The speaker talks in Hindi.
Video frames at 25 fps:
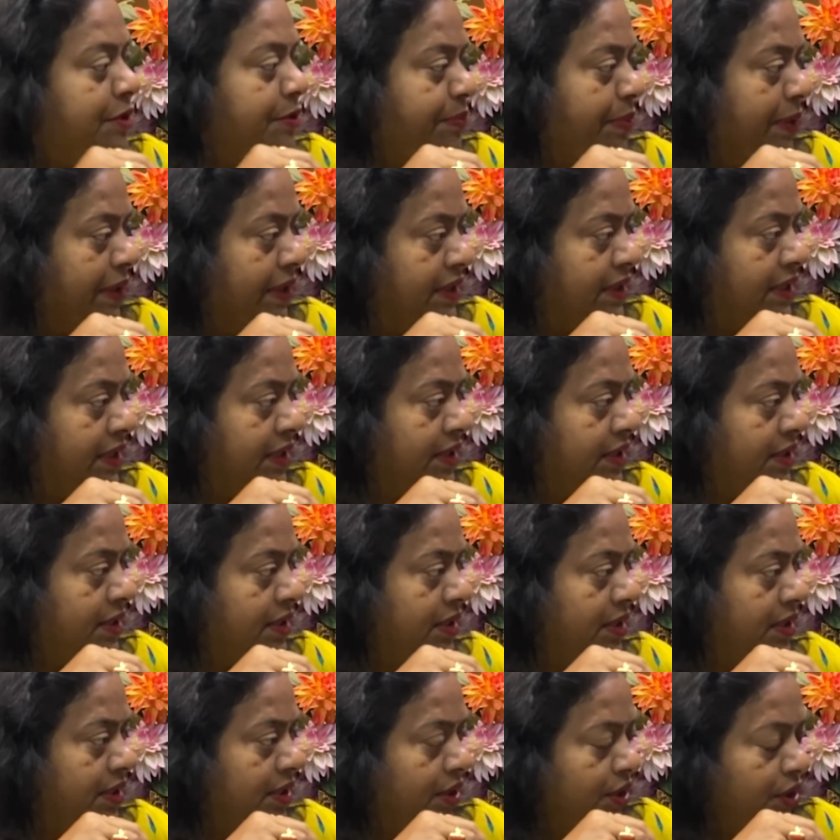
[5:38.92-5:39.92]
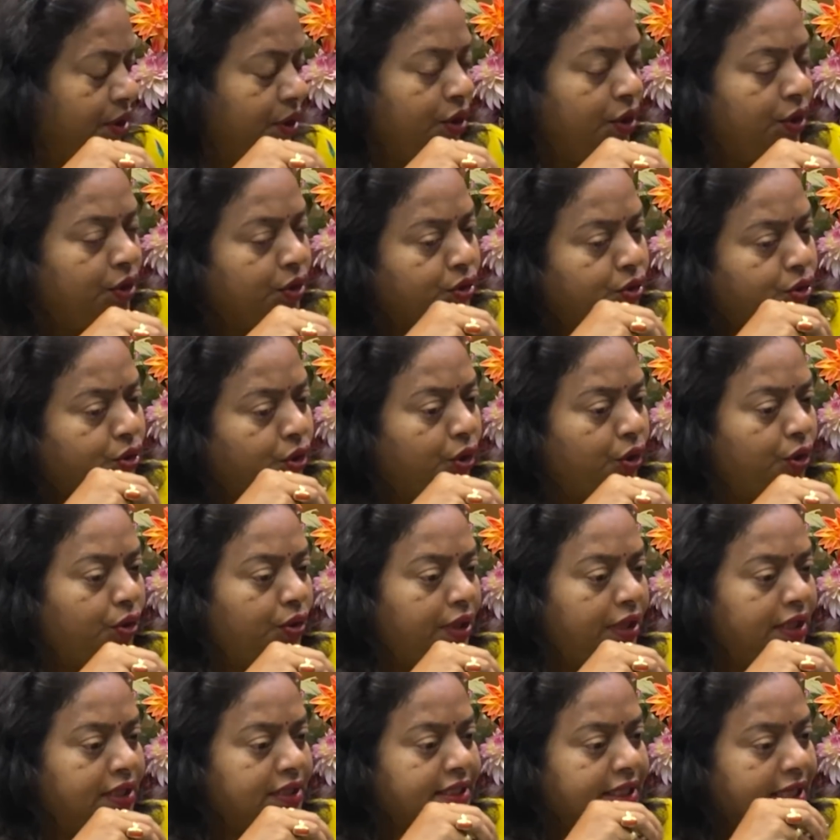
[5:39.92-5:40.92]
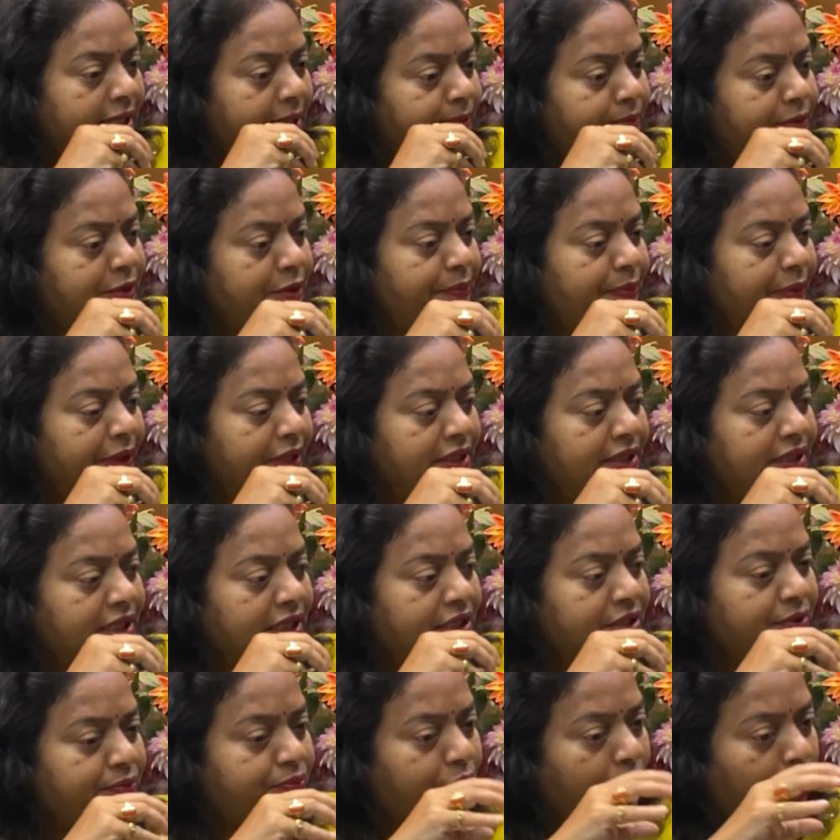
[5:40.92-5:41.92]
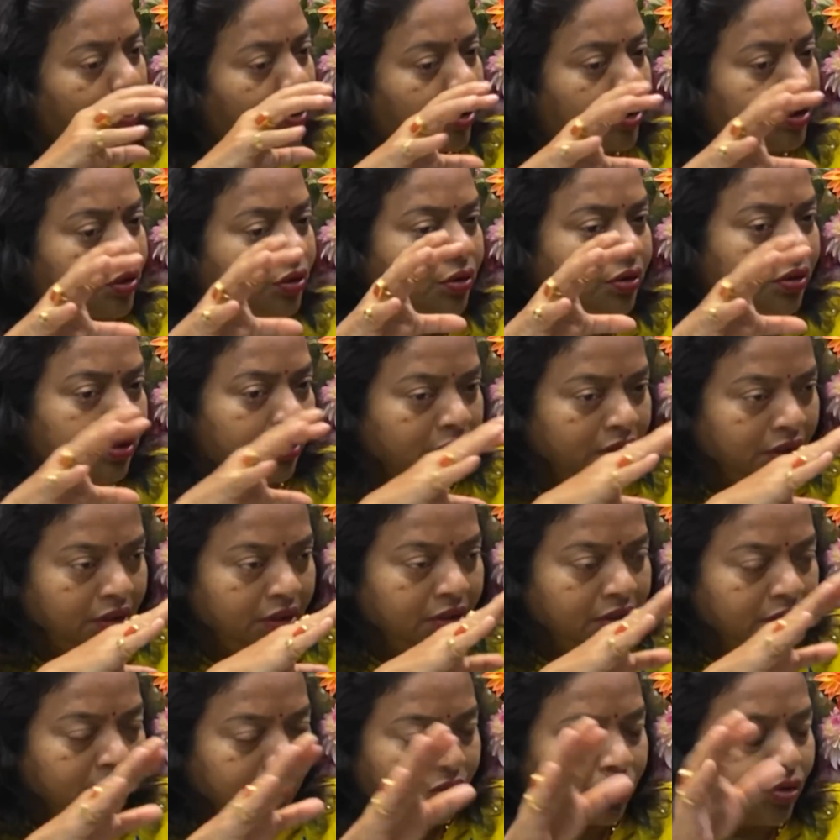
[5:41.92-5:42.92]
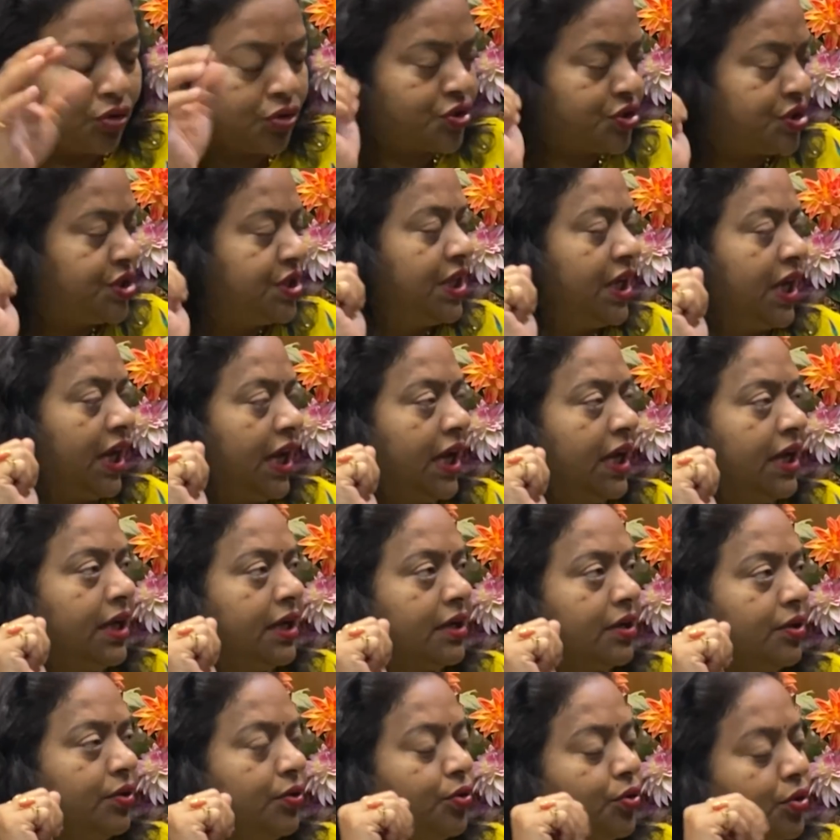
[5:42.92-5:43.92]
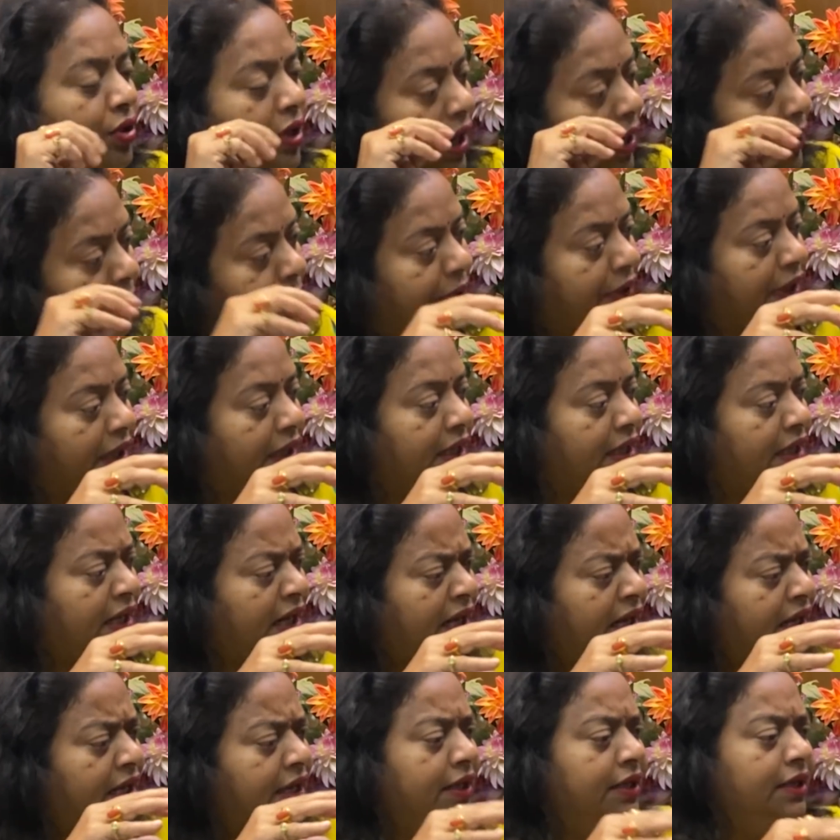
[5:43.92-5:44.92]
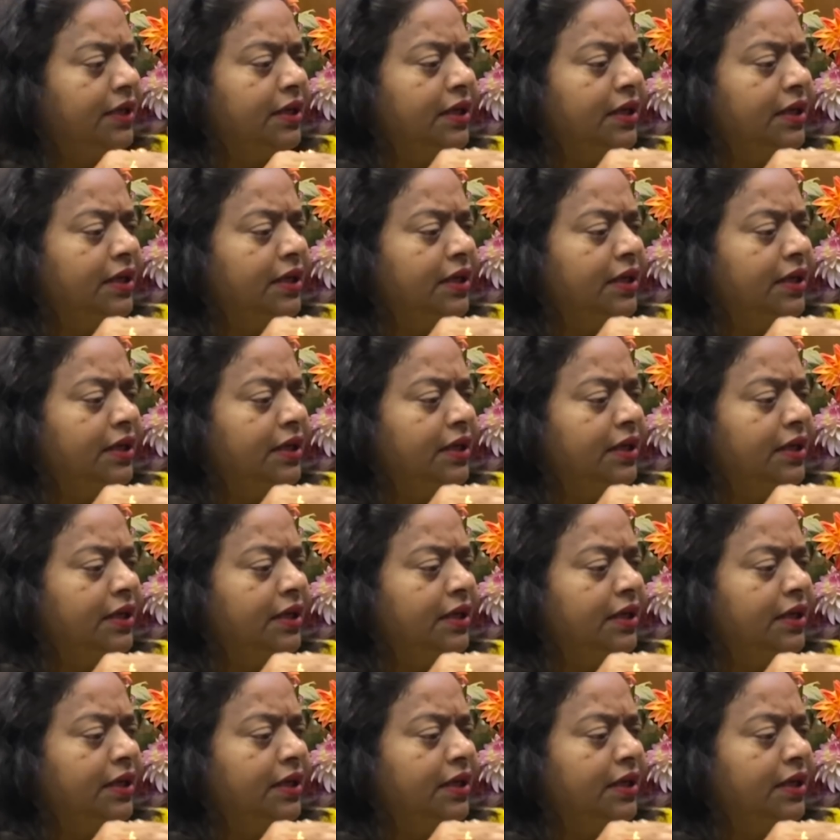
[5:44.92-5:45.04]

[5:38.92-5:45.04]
डिपेंडेंट तो ये सेल्फ डिपेंडेंट बहुत गोष्ठी है वो काम कर रहा है